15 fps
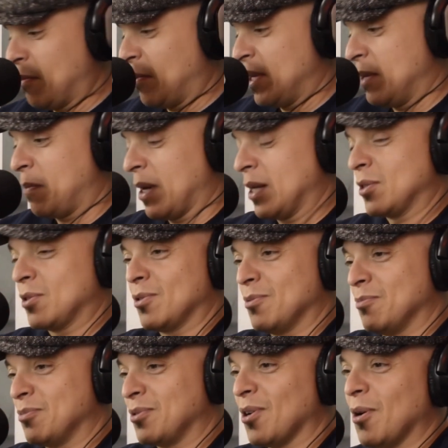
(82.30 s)
Puis il pèse sur le
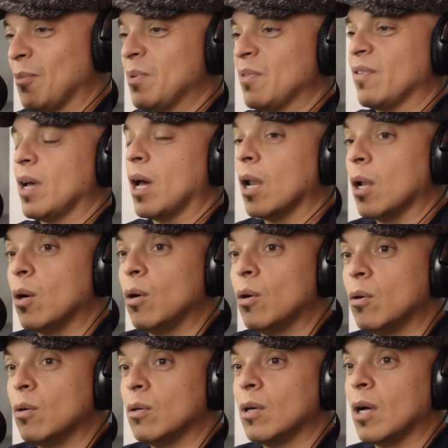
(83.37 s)
bouton, puis il fait
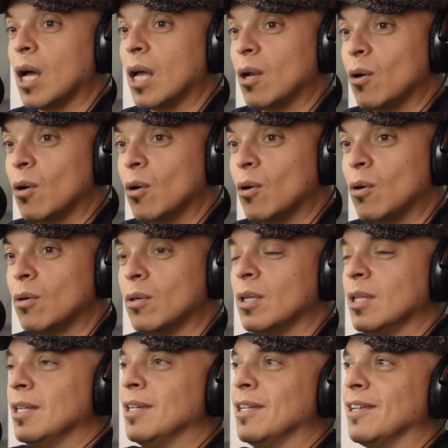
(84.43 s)
hello, hello.
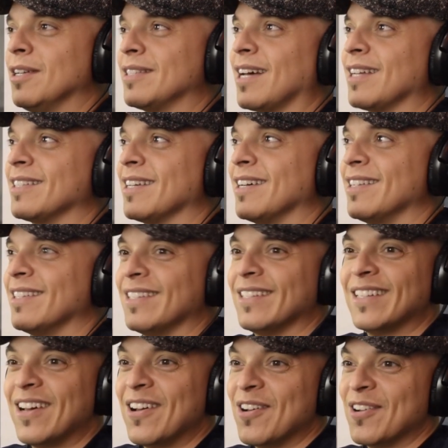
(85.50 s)
Là, t'entends euh,
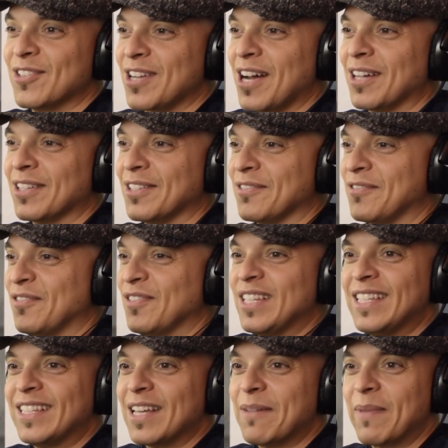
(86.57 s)
un genre de
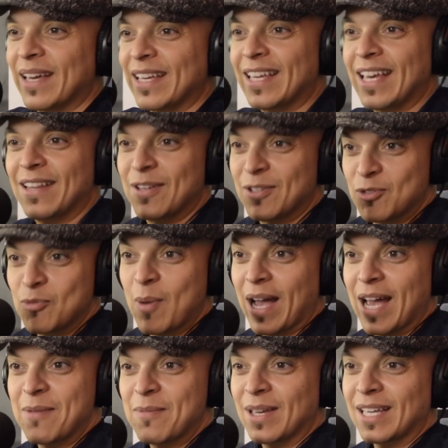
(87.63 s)
fleet américaine, un
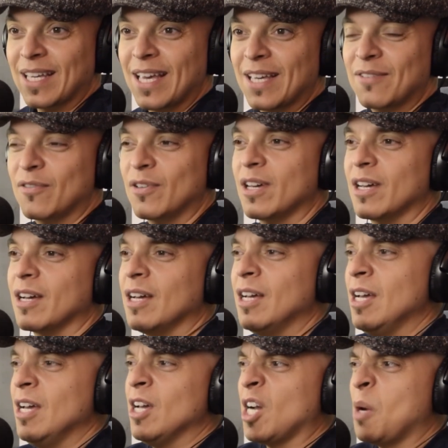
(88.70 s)
sous-marin américain qui fait euh,
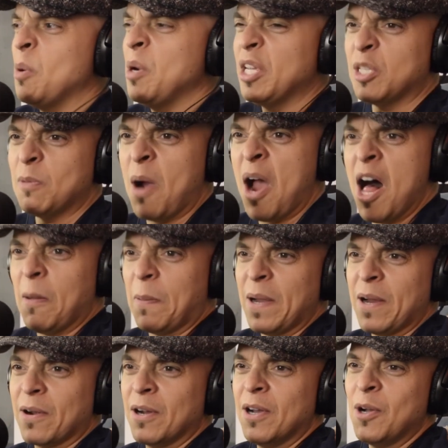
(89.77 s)
We need some help
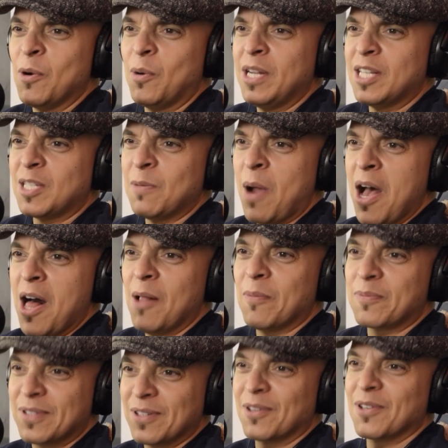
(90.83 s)
here! We need some help!
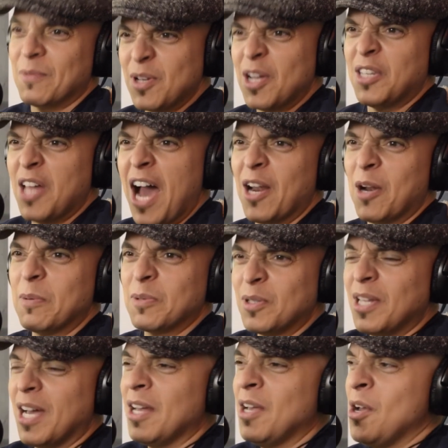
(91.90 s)
on a besoin d'aide, on a besoin
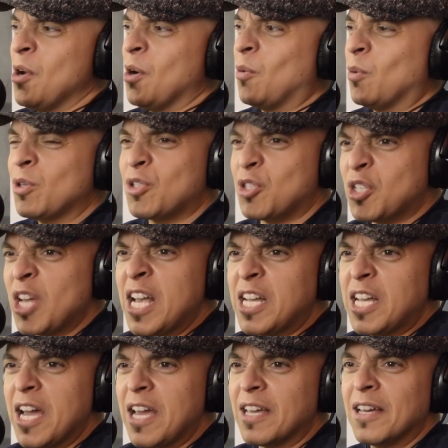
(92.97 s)
d'aide! We're
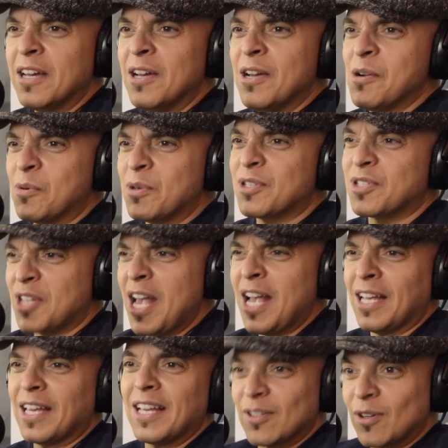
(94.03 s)
sinking! We're
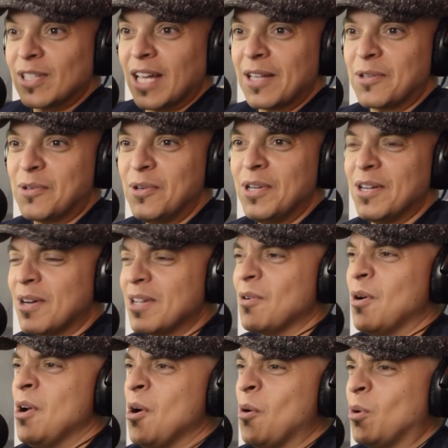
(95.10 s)
sinking! Ils sont en train de couler,
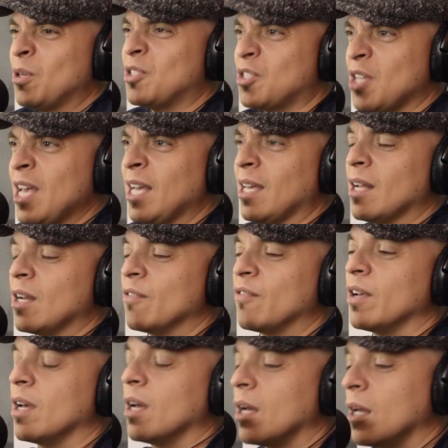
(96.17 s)
We're sinking! Il
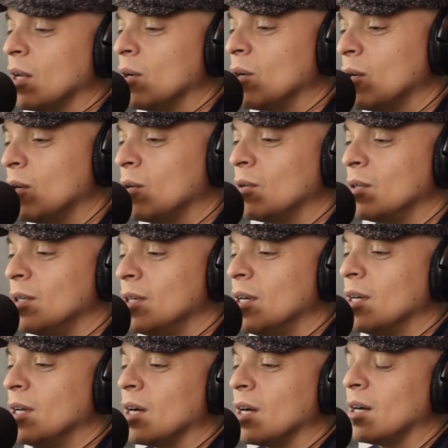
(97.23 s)
fait hello,
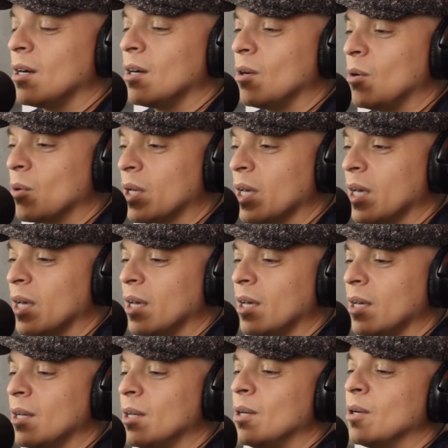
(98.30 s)
uh, OK.
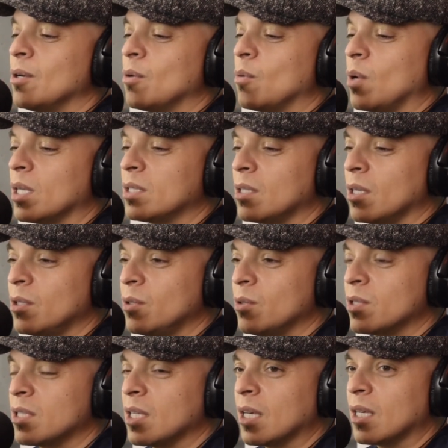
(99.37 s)
What are you
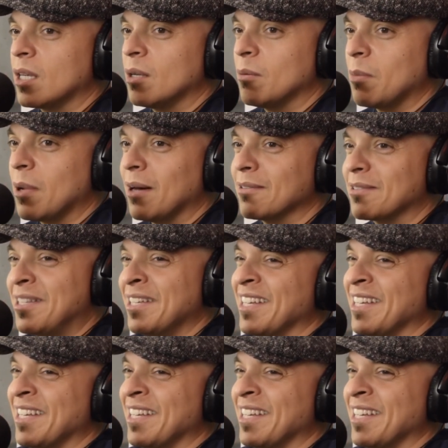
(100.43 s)
thinking about?